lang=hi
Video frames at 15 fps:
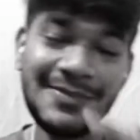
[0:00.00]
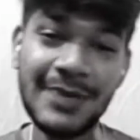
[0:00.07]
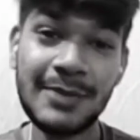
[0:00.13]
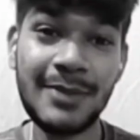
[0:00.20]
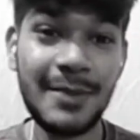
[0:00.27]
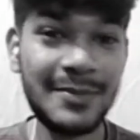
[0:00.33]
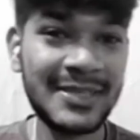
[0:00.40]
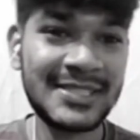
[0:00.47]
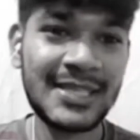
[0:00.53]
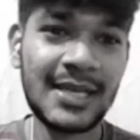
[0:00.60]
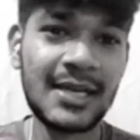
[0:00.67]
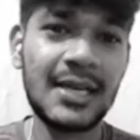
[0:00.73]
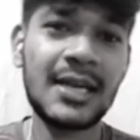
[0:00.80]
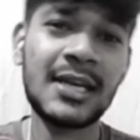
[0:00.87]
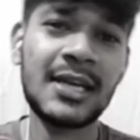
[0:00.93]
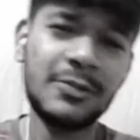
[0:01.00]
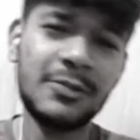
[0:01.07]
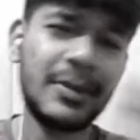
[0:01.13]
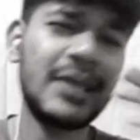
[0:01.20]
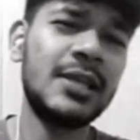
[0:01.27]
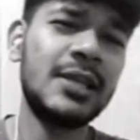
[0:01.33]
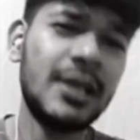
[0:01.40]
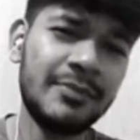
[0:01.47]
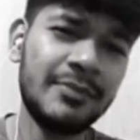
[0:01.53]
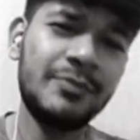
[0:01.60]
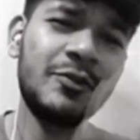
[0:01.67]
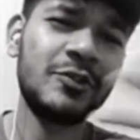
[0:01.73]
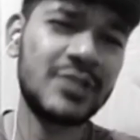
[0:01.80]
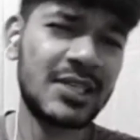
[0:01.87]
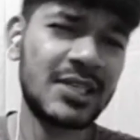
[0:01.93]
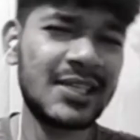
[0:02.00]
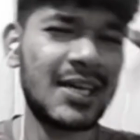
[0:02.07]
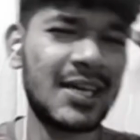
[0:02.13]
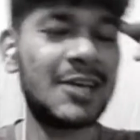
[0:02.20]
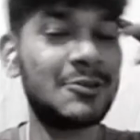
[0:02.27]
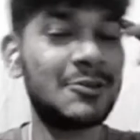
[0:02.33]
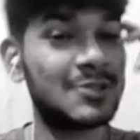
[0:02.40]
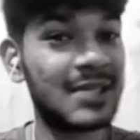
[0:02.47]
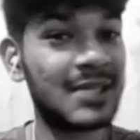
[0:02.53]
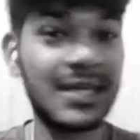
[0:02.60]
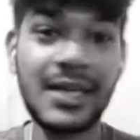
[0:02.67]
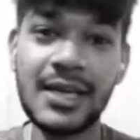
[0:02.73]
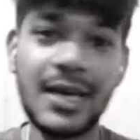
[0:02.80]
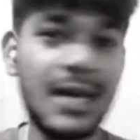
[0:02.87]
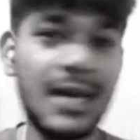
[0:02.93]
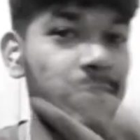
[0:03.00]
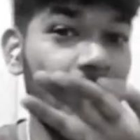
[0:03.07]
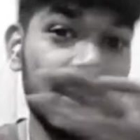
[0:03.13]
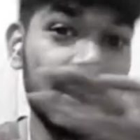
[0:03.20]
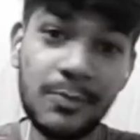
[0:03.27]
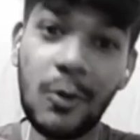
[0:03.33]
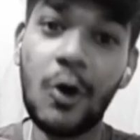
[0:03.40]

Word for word: भाई मैं 20 साल का लड़का तो भाई इन्हें अब फ्यूचर दिखा रहा हूं सही है यार भाई